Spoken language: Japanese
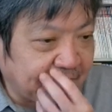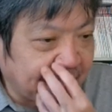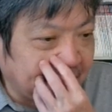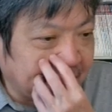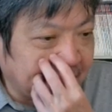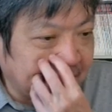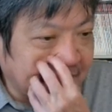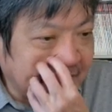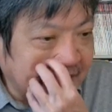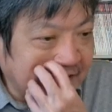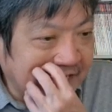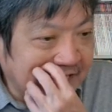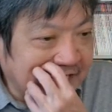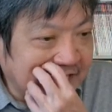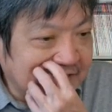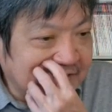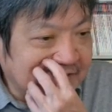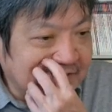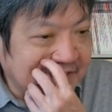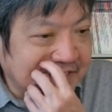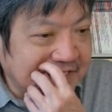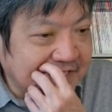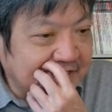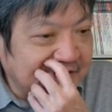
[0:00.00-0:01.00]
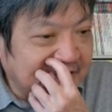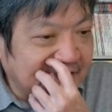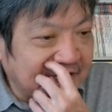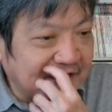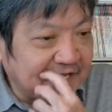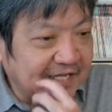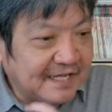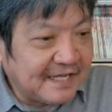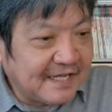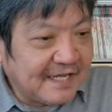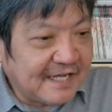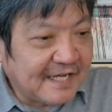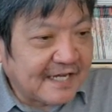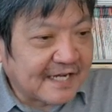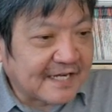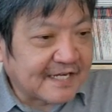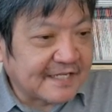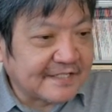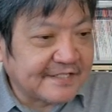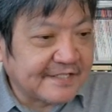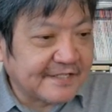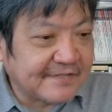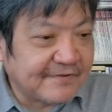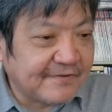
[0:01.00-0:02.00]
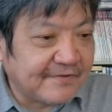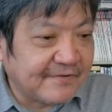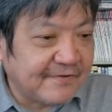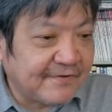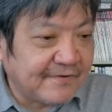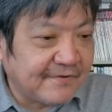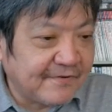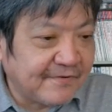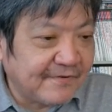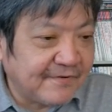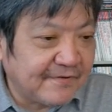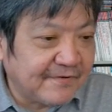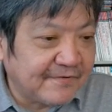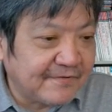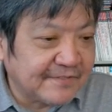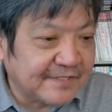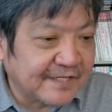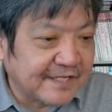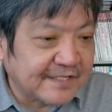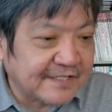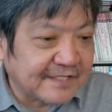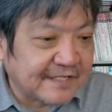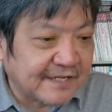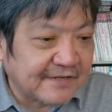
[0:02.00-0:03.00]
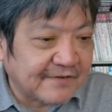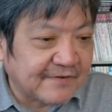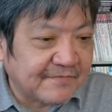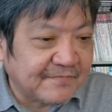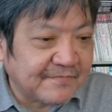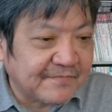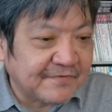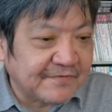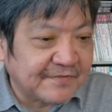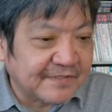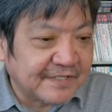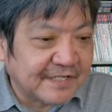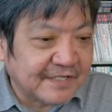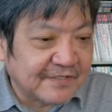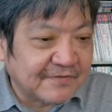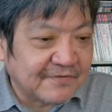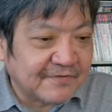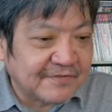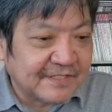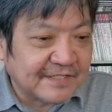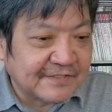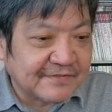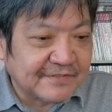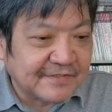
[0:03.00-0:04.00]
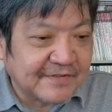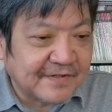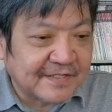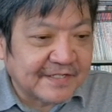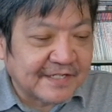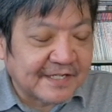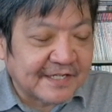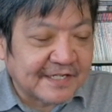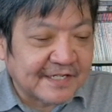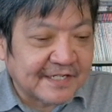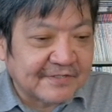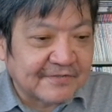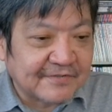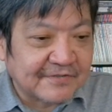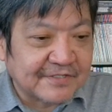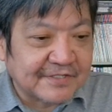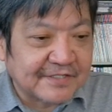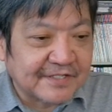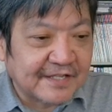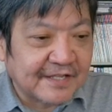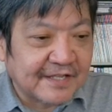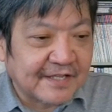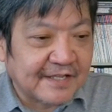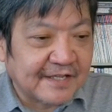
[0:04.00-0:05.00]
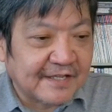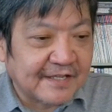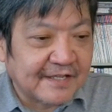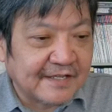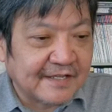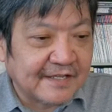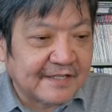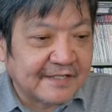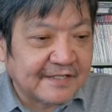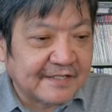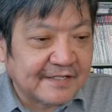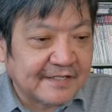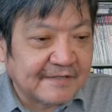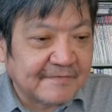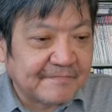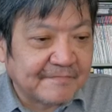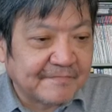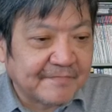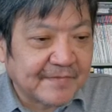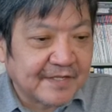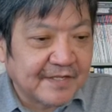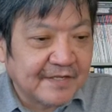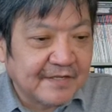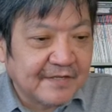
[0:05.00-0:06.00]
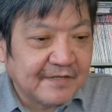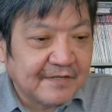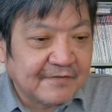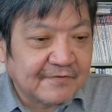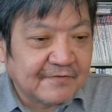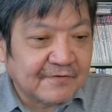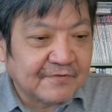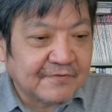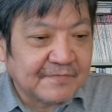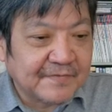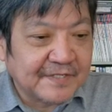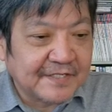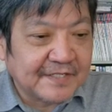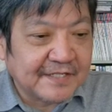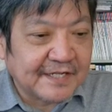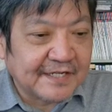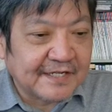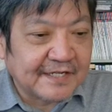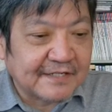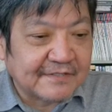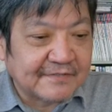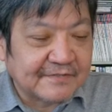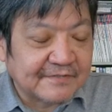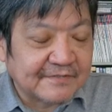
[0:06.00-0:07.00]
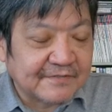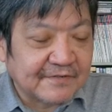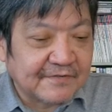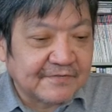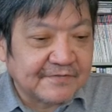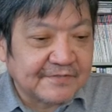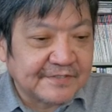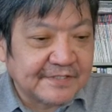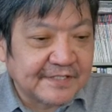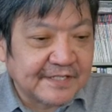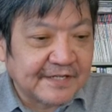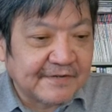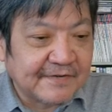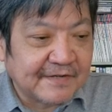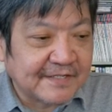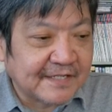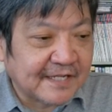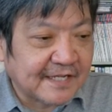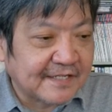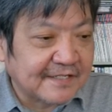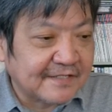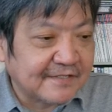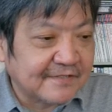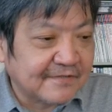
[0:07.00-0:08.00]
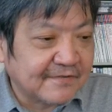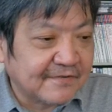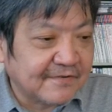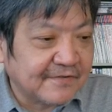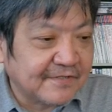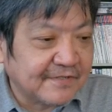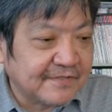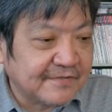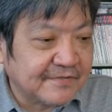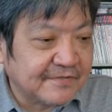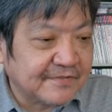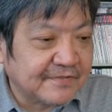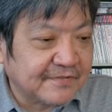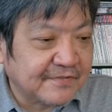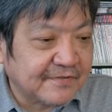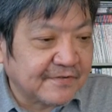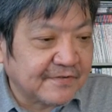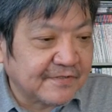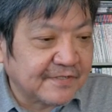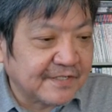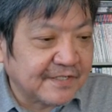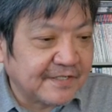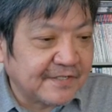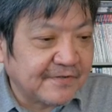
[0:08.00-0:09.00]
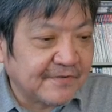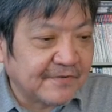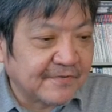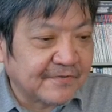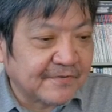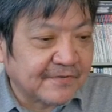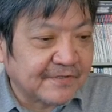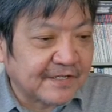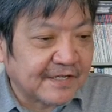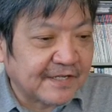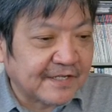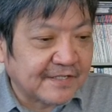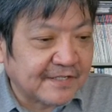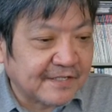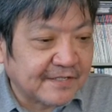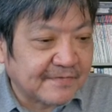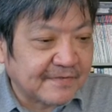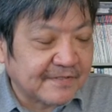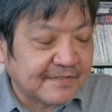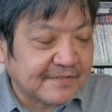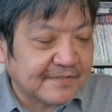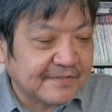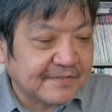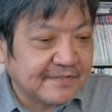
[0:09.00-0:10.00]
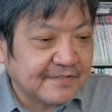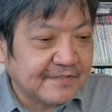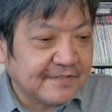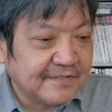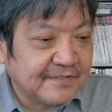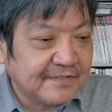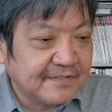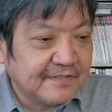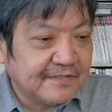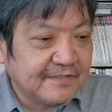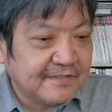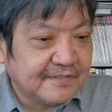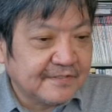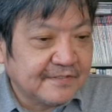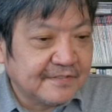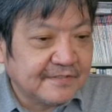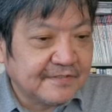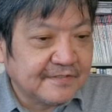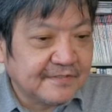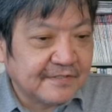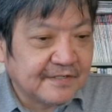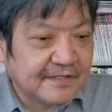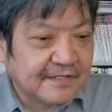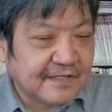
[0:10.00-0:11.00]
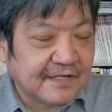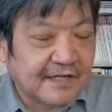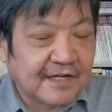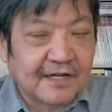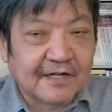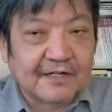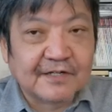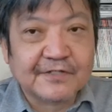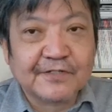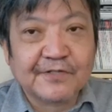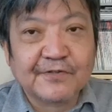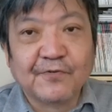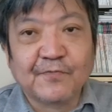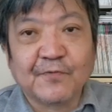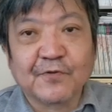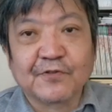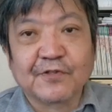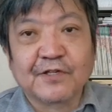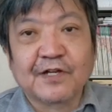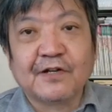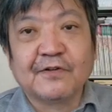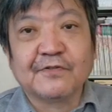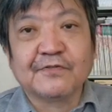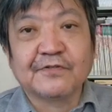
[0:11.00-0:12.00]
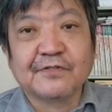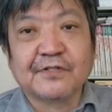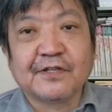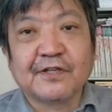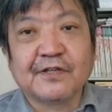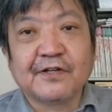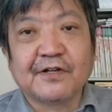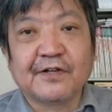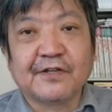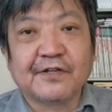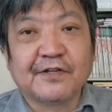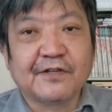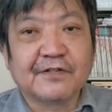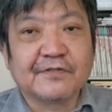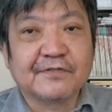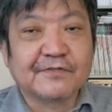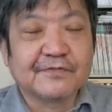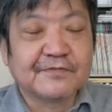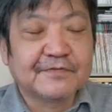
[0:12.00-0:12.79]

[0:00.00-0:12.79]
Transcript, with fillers: 門大学院で博士号を受けた論文が盗作ではないかとして指摘国民大学の不正はないという主張に異を唱えています、うん、なんか博士号持った話ね偉いよ、